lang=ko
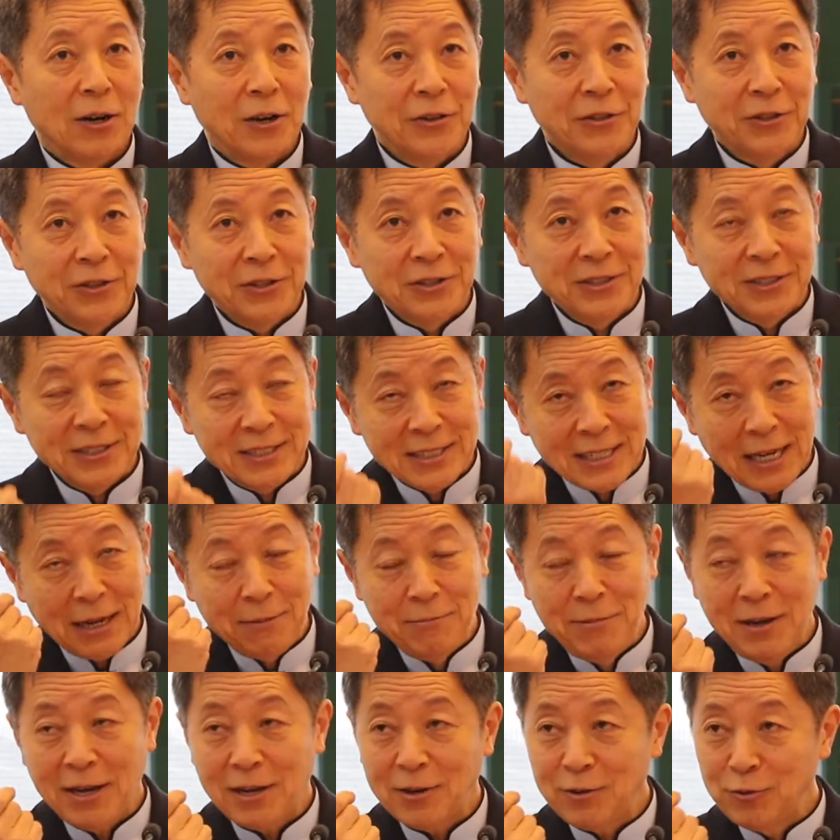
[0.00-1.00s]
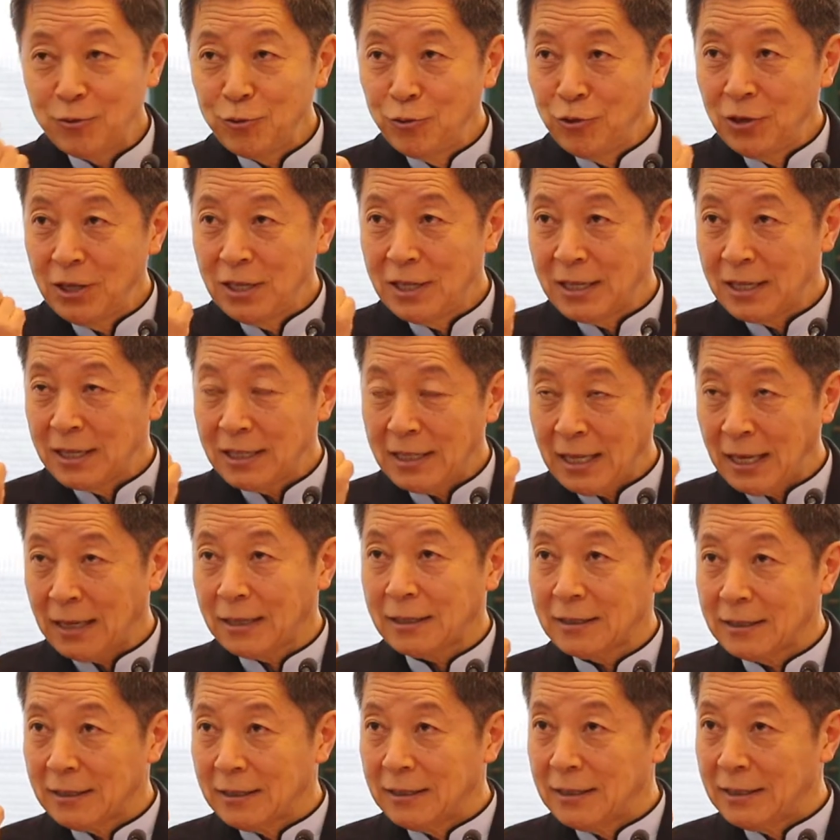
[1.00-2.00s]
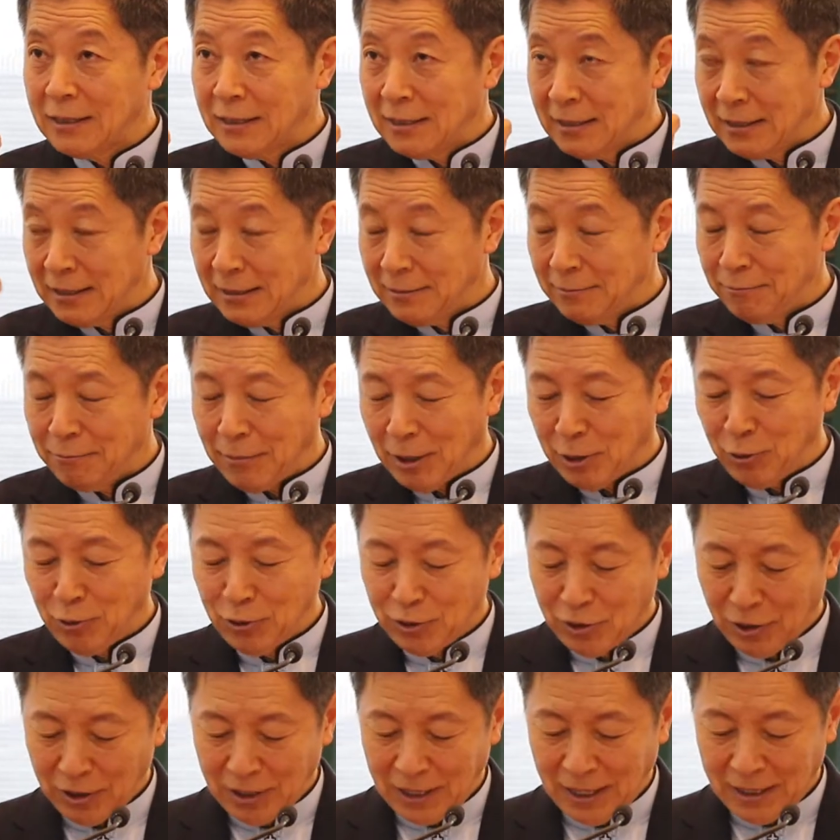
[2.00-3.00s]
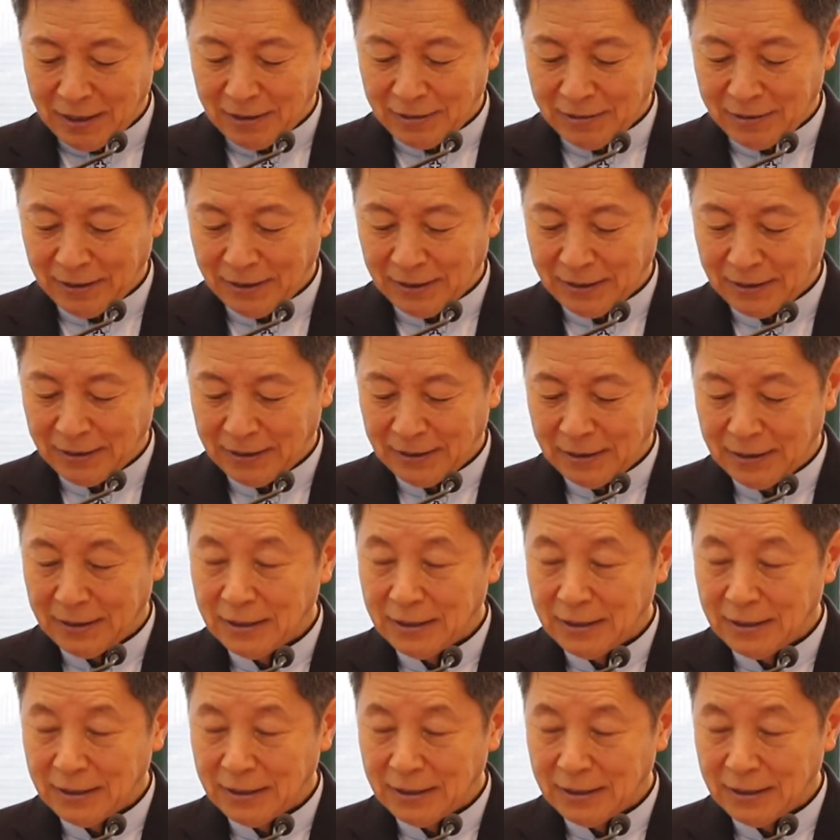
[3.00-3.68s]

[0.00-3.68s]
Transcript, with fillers: 어떤 자매하고 눈이 이렇게 딱 마주쳤다는 거예요.